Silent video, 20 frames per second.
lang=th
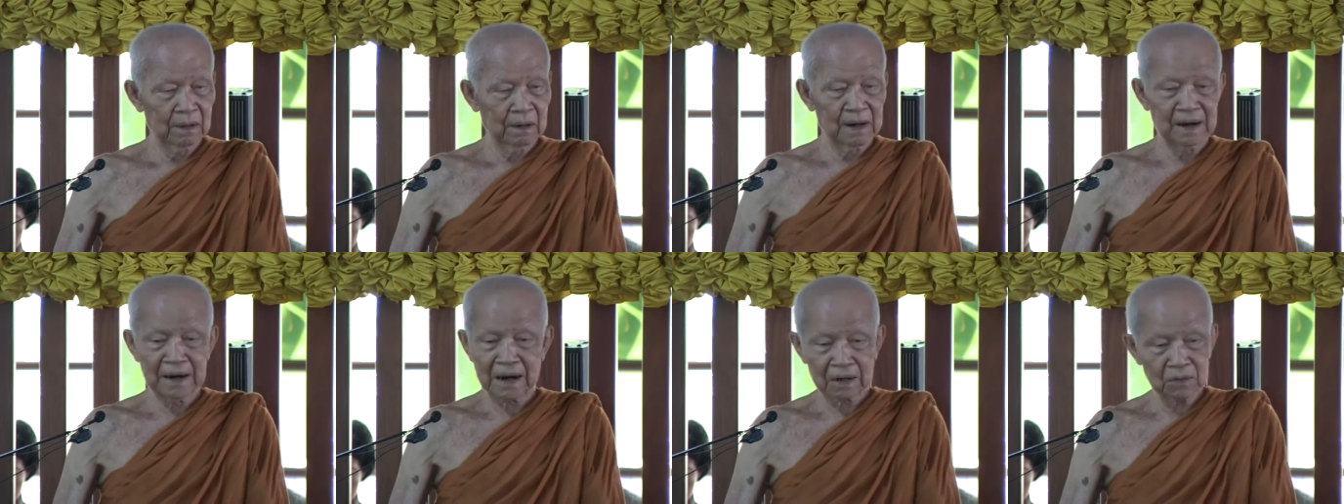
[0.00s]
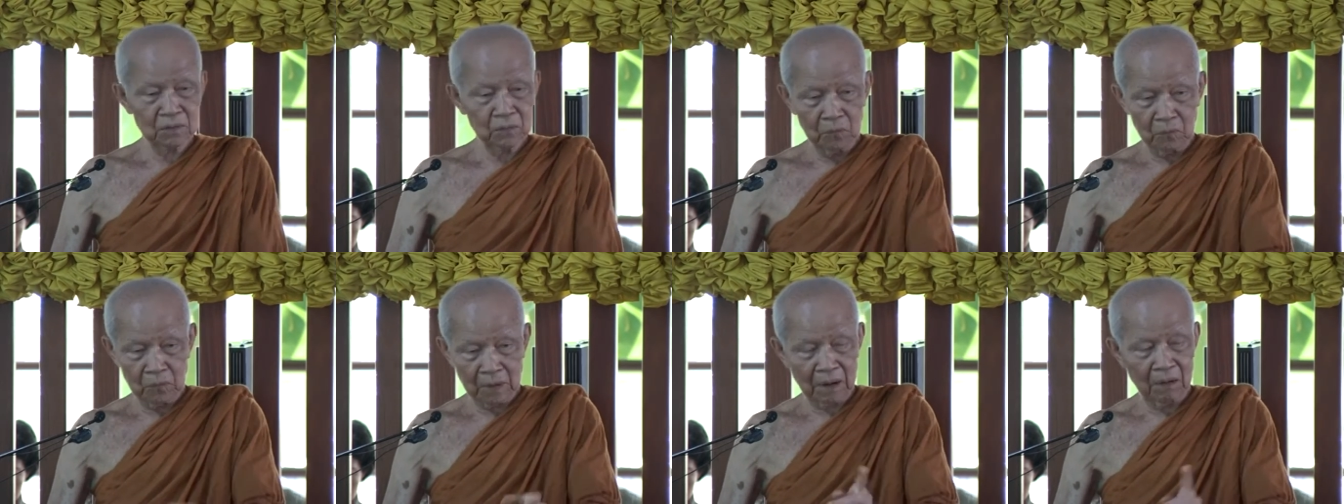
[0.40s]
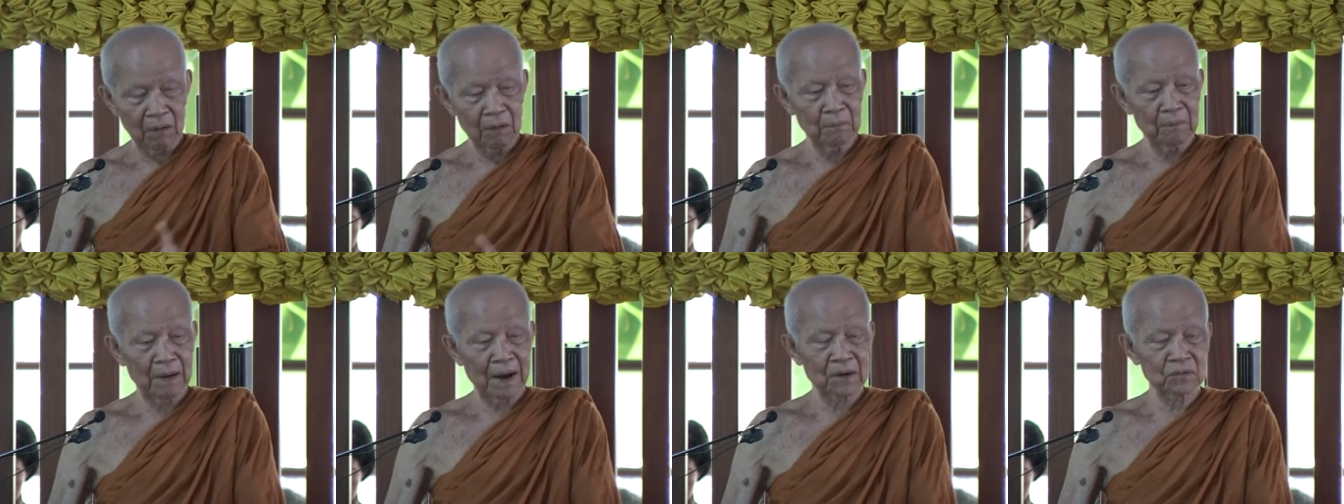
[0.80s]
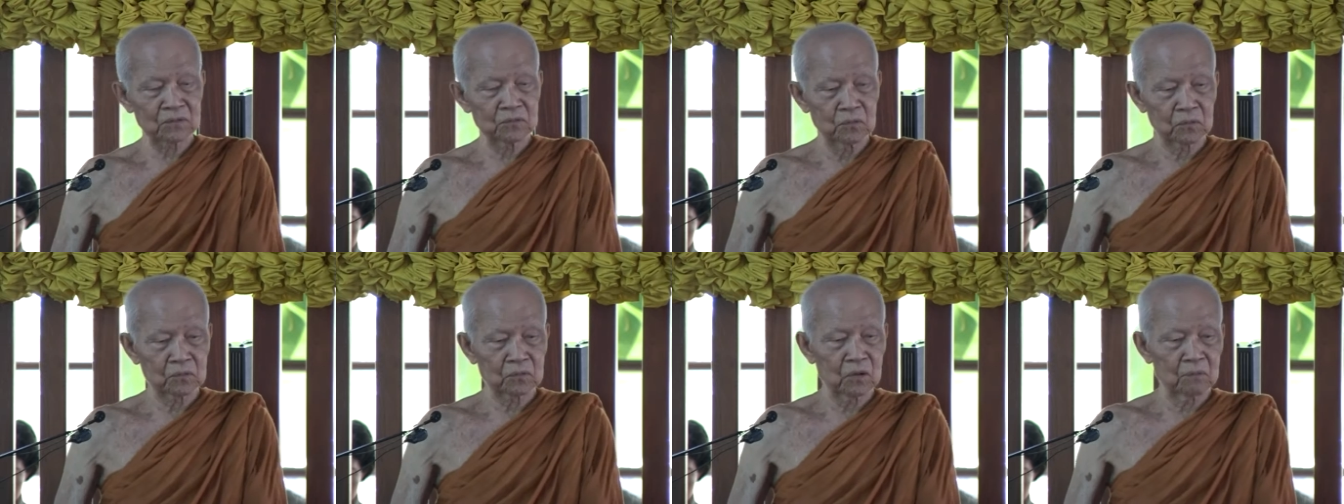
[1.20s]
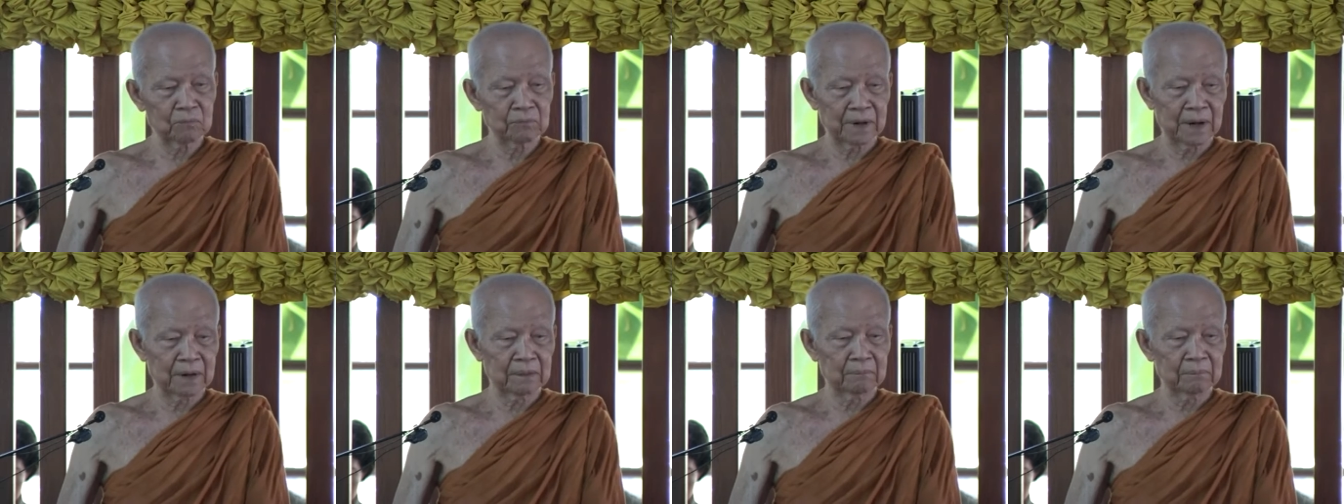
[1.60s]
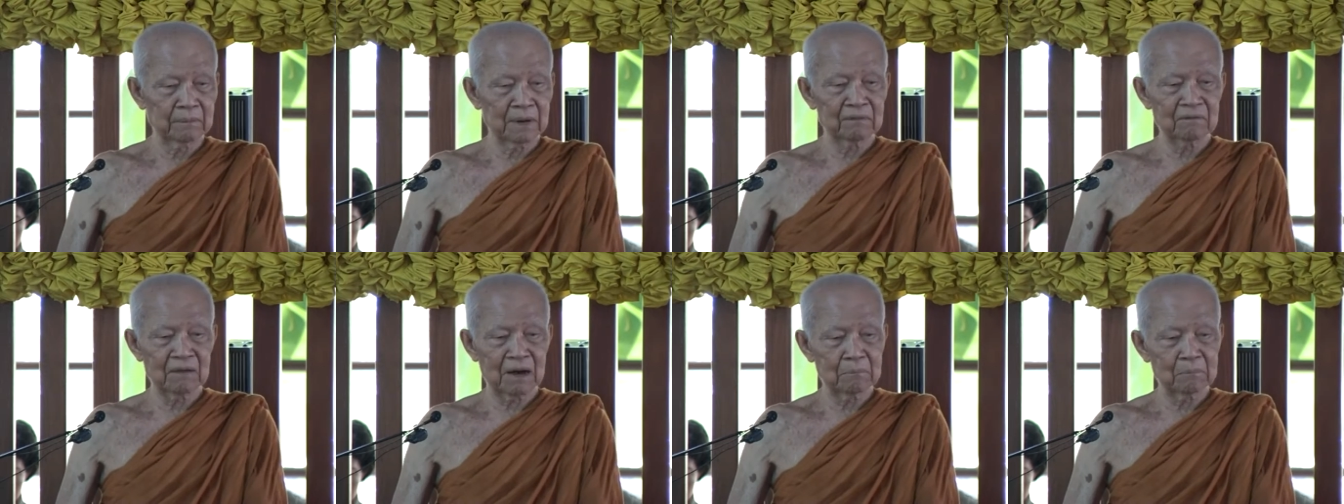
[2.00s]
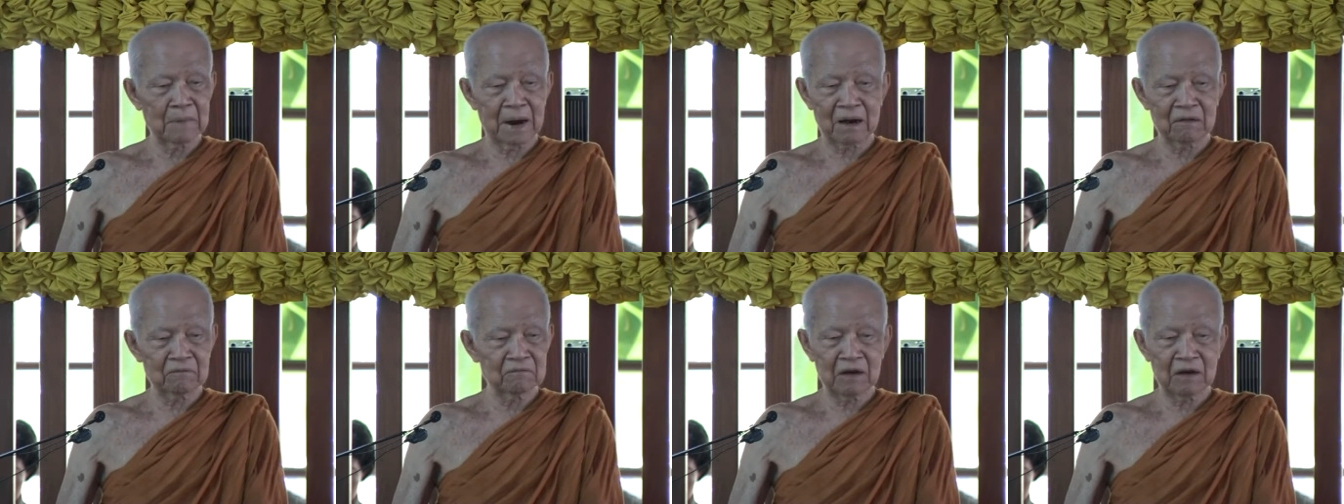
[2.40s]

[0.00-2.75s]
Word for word: เลี้ยงดูเขาให้พาสุขร่มเย็นไม่ว่า หมา